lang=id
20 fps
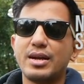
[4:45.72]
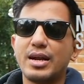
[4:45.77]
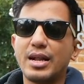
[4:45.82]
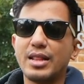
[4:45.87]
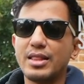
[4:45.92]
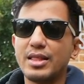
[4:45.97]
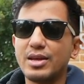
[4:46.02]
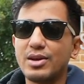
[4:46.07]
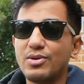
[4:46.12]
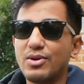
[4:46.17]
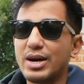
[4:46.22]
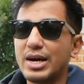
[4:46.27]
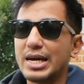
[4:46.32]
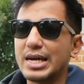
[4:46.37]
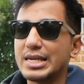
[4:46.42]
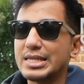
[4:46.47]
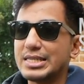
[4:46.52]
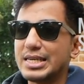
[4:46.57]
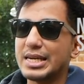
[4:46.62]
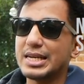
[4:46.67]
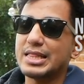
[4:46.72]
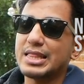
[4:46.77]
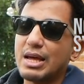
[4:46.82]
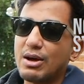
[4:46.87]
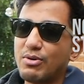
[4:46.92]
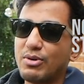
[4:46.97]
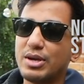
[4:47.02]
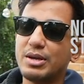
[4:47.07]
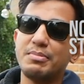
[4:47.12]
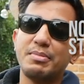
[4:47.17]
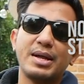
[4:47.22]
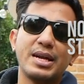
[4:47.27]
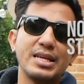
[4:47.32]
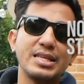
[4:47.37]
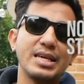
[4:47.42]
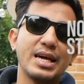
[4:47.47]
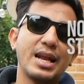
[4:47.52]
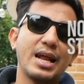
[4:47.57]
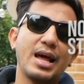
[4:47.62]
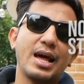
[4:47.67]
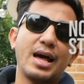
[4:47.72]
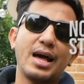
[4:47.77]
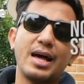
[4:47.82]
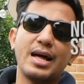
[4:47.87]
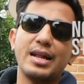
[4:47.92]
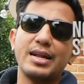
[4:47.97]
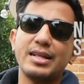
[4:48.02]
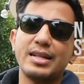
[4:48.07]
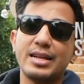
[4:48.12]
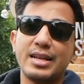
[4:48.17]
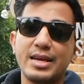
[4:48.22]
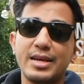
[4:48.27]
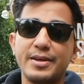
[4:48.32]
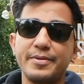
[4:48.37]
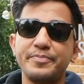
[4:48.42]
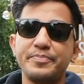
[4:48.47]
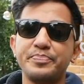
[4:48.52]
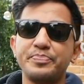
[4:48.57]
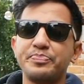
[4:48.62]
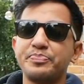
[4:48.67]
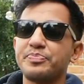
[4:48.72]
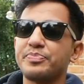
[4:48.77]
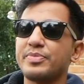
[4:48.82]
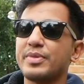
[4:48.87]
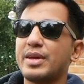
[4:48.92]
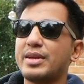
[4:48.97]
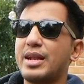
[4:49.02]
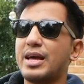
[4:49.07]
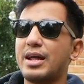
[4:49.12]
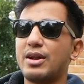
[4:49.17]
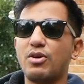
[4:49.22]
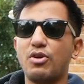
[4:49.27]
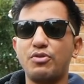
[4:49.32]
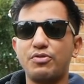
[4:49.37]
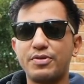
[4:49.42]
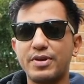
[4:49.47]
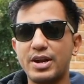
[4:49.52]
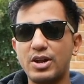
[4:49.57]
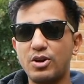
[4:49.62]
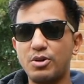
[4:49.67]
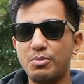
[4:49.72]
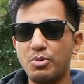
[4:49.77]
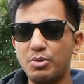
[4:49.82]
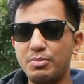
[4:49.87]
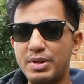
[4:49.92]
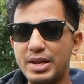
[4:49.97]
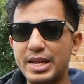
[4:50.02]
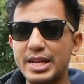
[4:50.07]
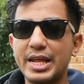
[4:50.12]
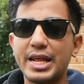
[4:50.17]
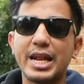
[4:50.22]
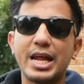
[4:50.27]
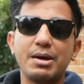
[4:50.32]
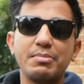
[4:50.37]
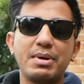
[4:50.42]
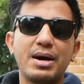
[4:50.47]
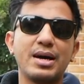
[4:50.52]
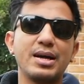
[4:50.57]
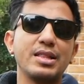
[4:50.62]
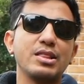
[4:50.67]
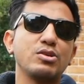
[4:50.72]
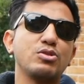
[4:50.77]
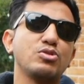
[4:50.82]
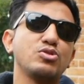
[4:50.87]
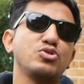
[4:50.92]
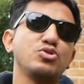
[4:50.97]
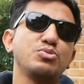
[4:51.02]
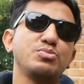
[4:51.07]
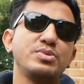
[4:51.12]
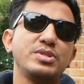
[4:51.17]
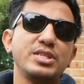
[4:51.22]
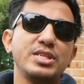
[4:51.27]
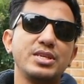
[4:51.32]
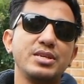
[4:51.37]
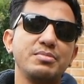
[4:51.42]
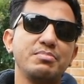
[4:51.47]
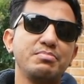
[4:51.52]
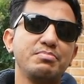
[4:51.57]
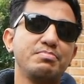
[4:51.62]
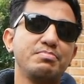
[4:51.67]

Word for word: nanti gua akan cari tahu gimana cara ngakalinnya dan overall mobil ini enak banget konsumsi